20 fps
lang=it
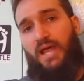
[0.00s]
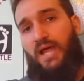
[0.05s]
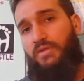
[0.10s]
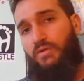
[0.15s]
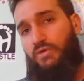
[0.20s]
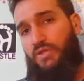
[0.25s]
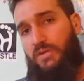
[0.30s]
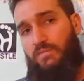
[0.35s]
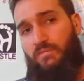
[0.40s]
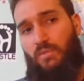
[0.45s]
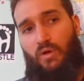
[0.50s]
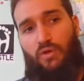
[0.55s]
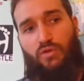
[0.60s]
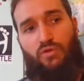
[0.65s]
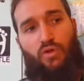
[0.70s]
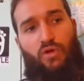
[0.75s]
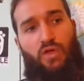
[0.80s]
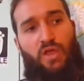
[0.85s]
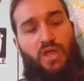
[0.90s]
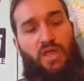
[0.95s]
Ad ogni
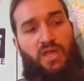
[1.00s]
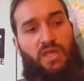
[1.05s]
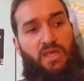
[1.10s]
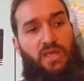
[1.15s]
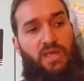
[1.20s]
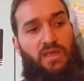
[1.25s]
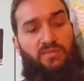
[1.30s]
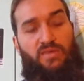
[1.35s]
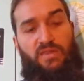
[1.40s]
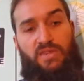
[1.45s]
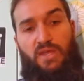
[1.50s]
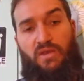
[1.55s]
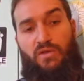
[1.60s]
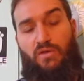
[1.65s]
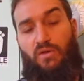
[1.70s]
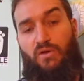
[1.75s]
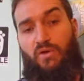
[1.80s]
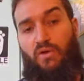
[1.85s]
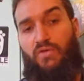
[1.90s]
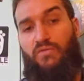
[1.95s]
modo eh, vi
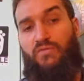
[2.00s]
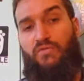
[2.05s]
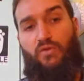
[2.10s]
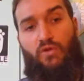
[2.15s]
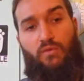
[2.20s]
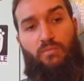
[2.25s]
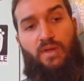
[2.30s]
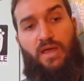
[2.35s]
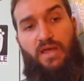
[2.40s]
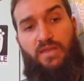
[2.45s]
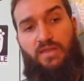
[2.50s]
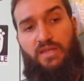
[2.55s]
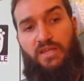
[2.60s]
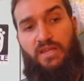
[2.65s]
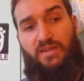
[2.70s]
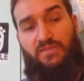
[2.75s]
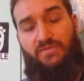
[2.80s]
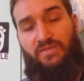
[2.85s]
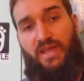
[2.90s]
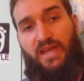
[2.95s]
terrò informati
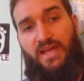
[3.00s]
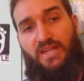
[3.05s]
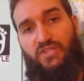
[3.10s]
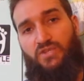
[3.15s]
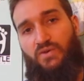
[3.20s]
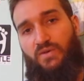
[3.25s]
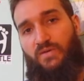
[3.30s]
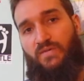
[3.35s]
nel viaggio,